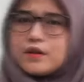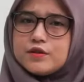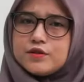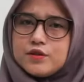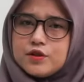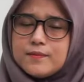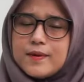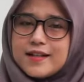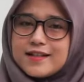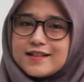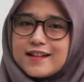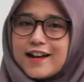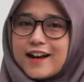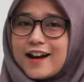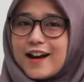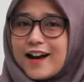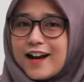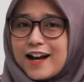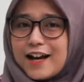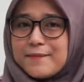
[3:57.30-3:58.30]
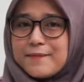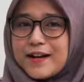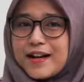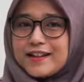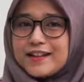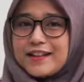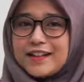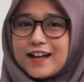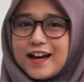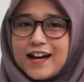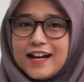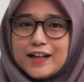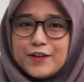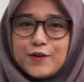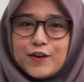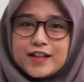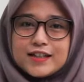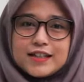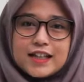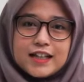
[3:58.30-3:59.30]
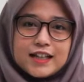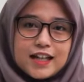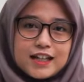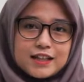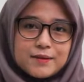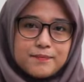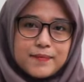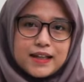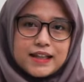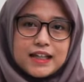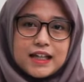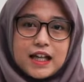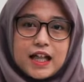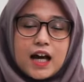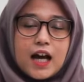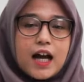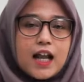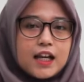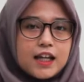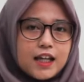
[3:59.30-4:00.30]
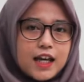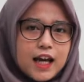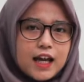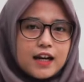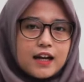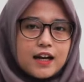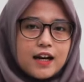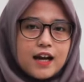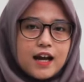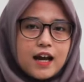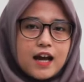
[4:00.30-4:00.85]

Coba sekarang kalian perhatikan lingkungan sekitar tempat tinggal kalian